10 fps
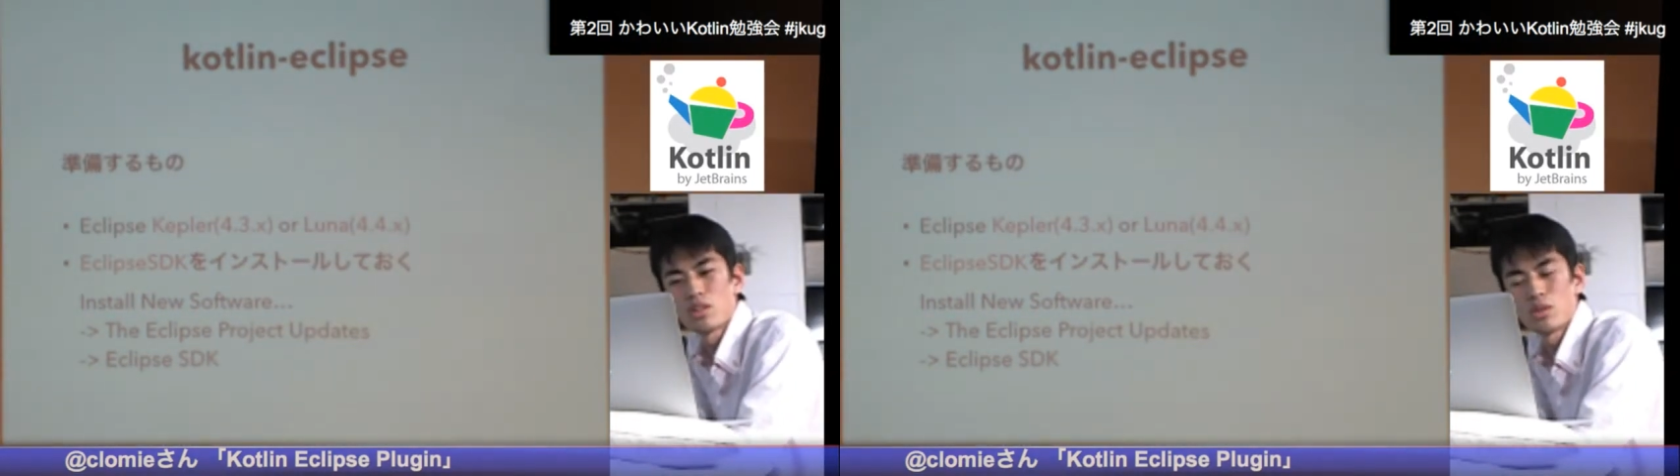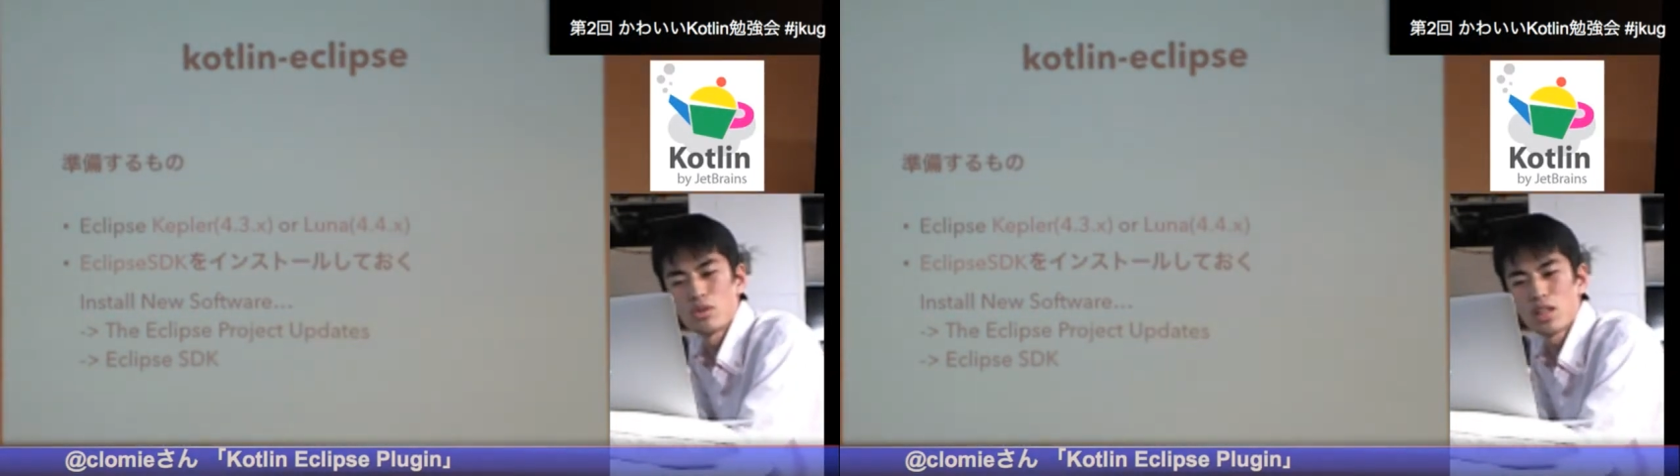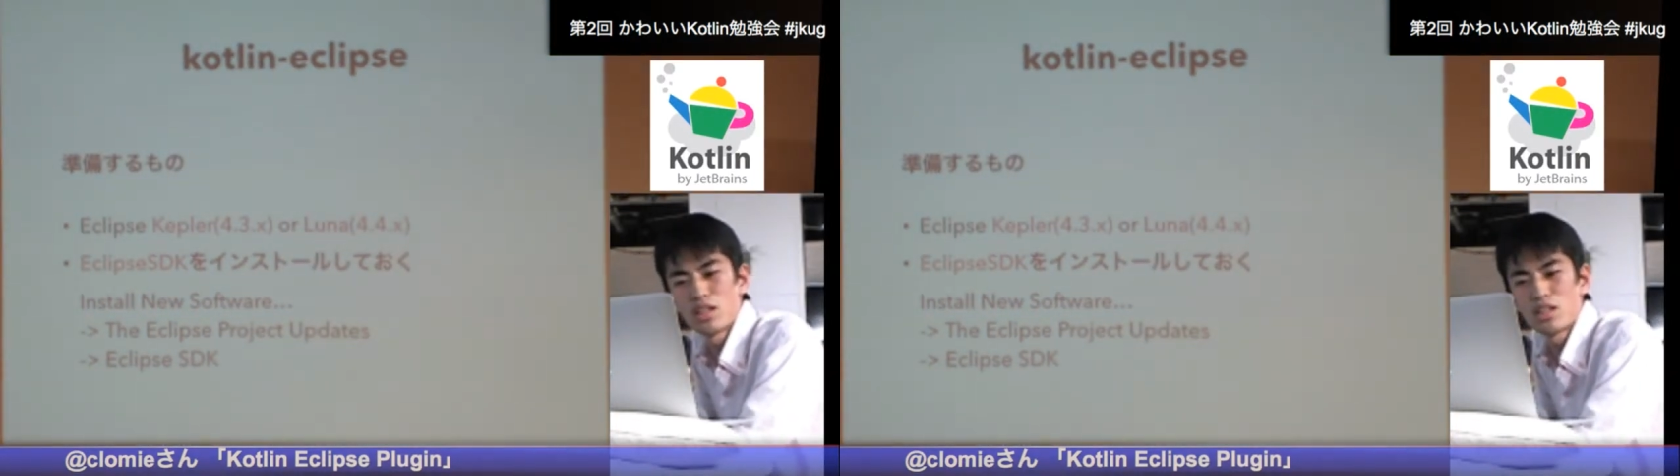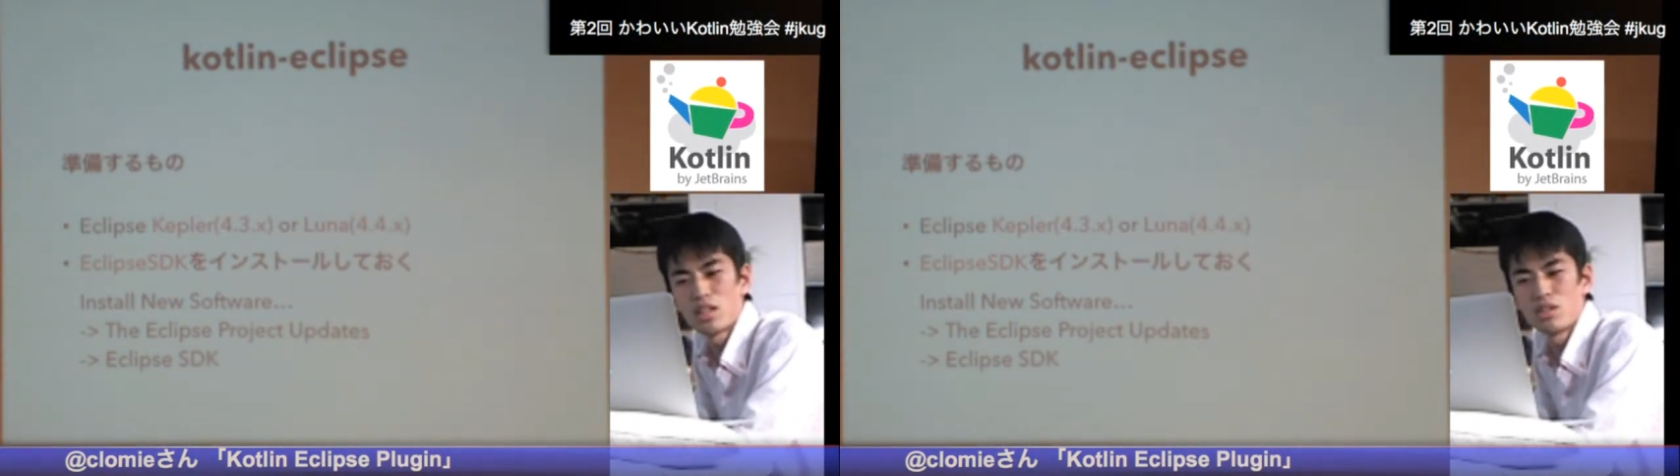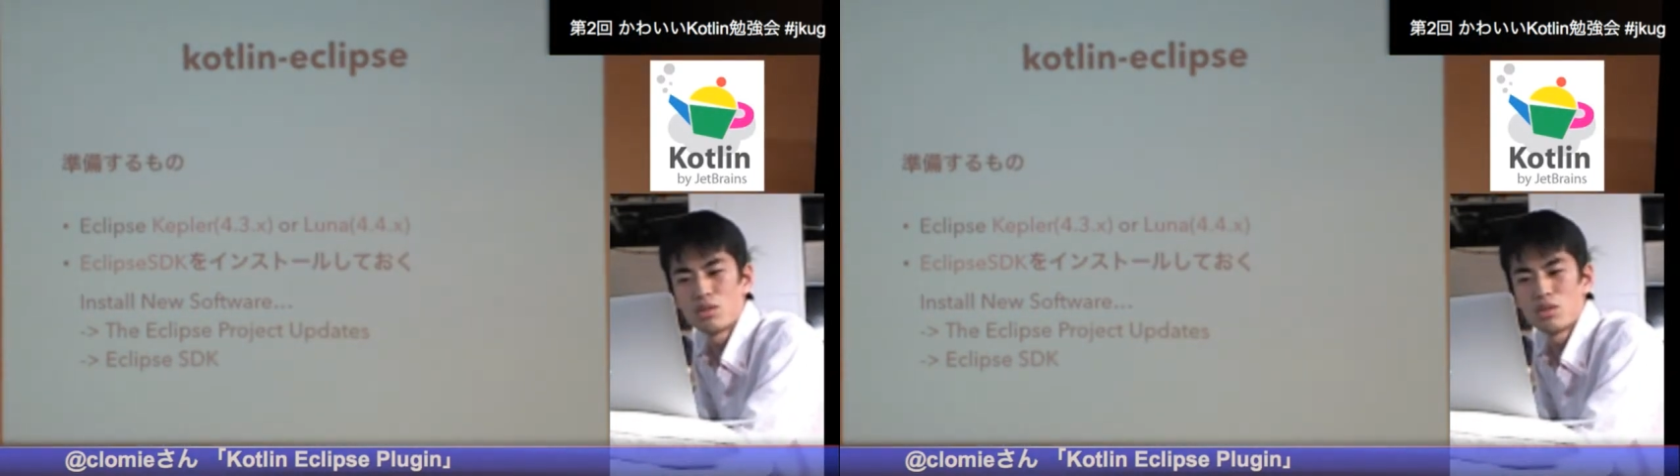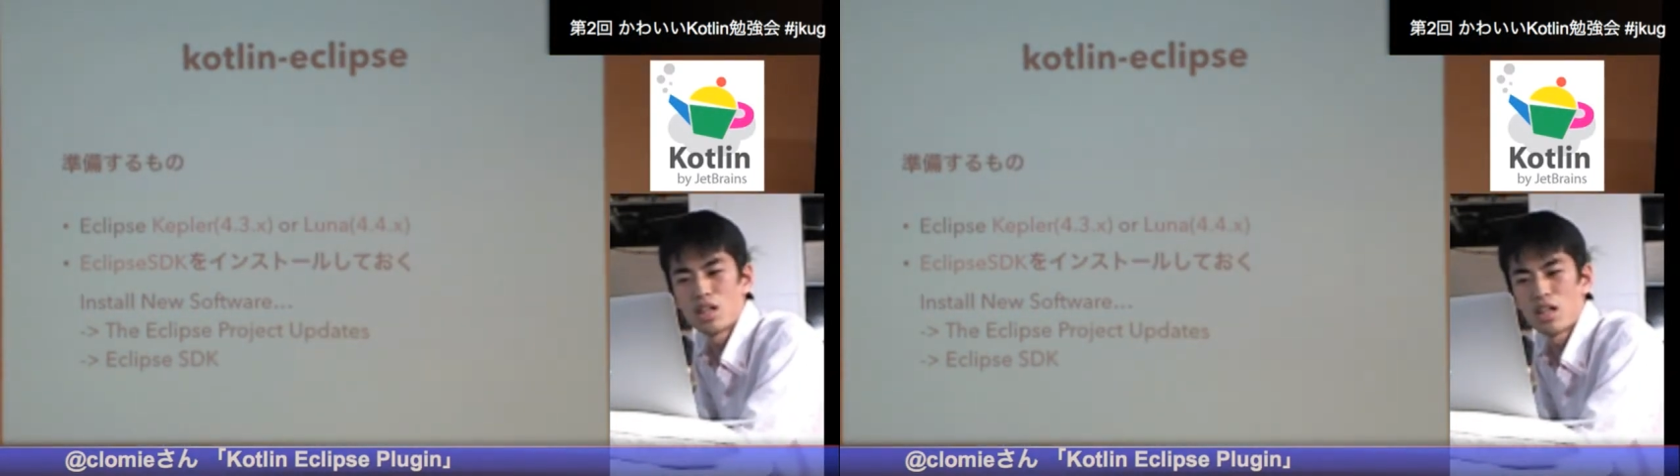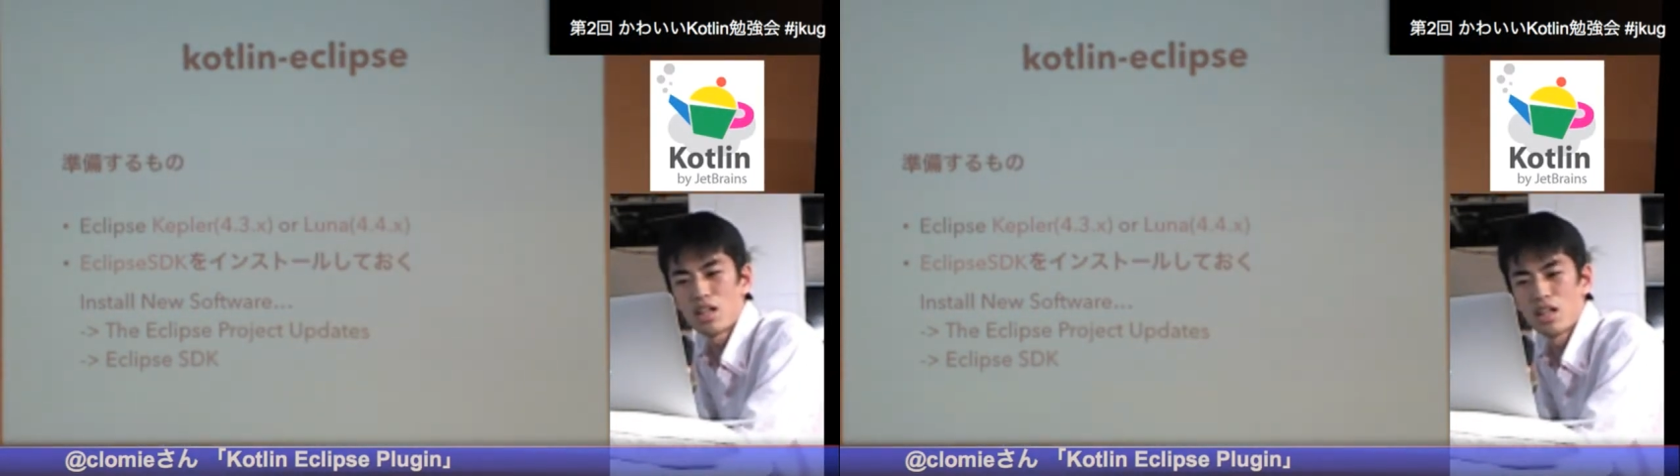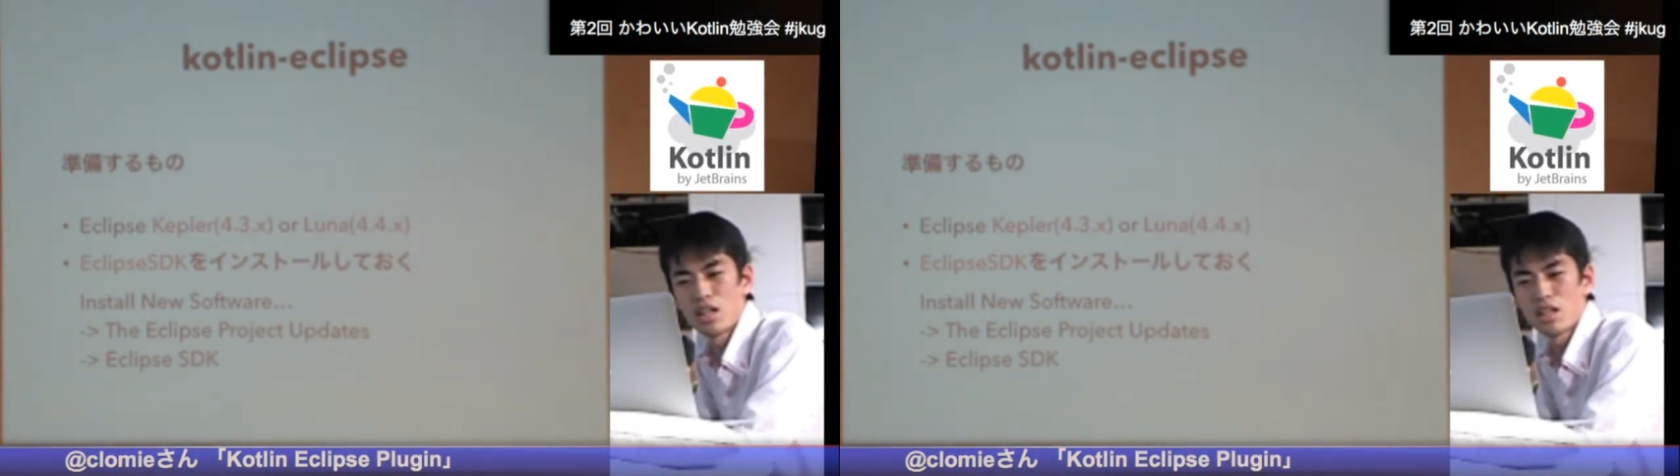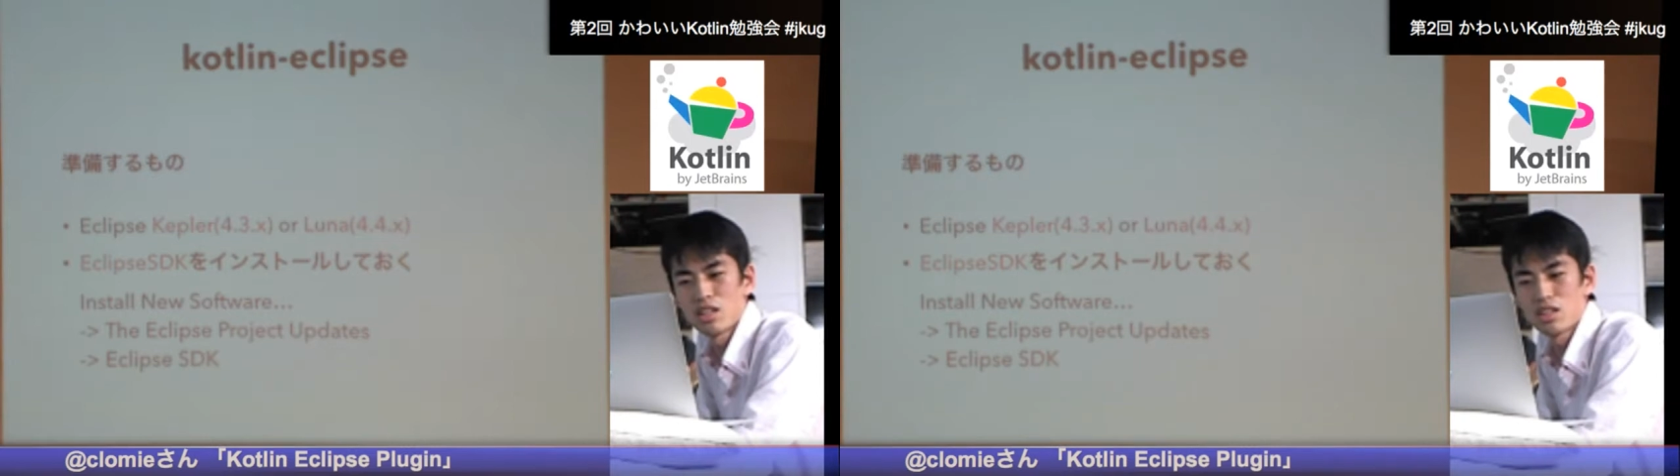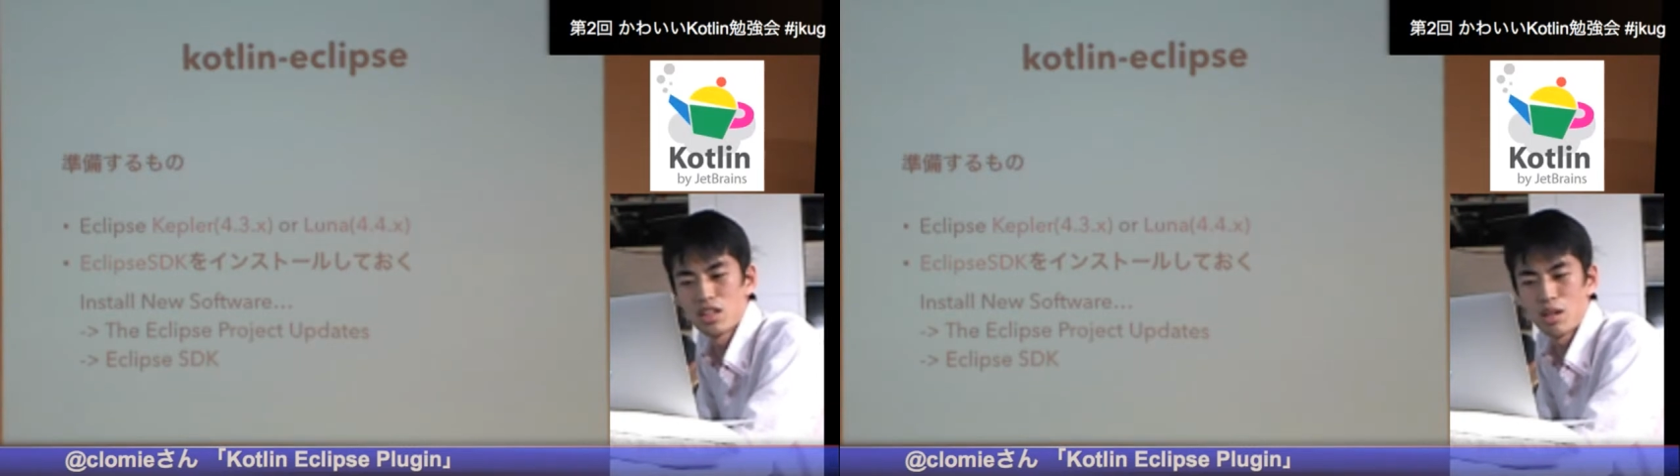んですけど最近ルーナーが発